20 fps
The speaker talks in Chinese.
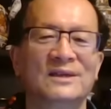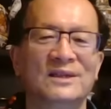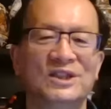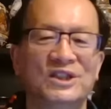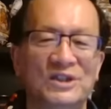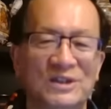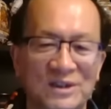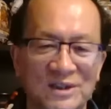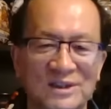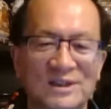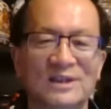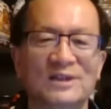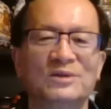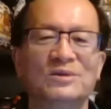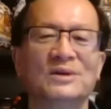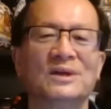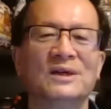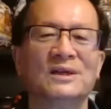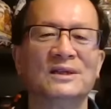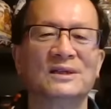西政
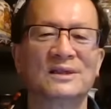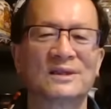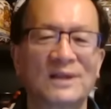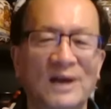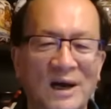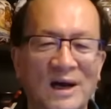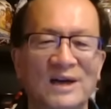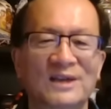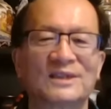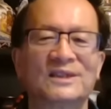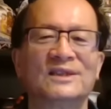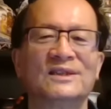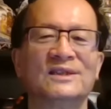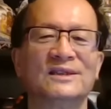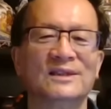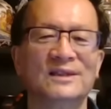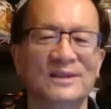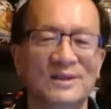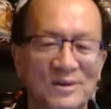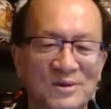权大
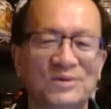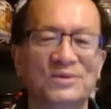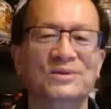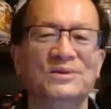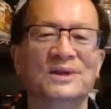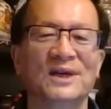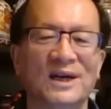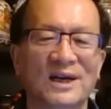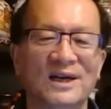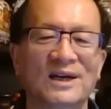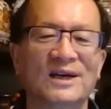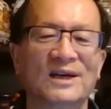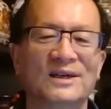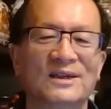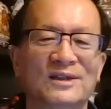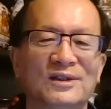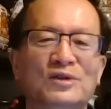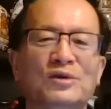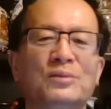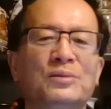势去啊，
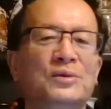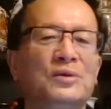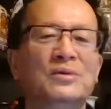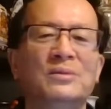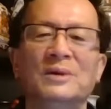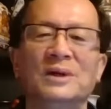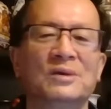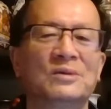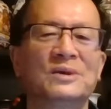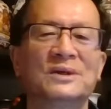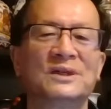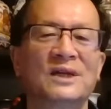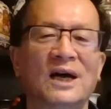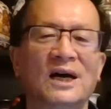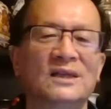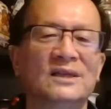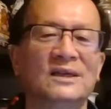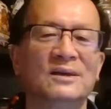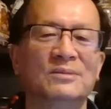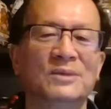就不用美国
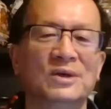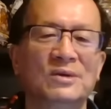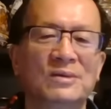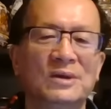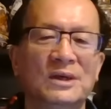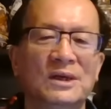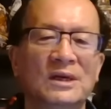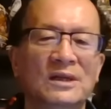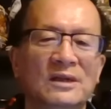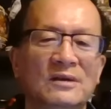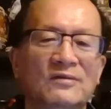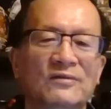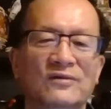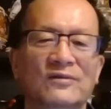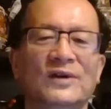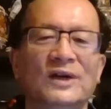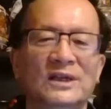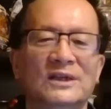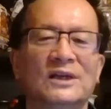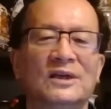打你，美国给你
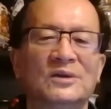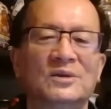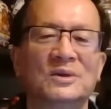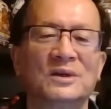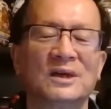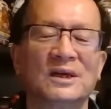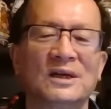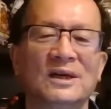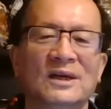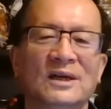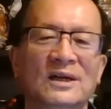围上去。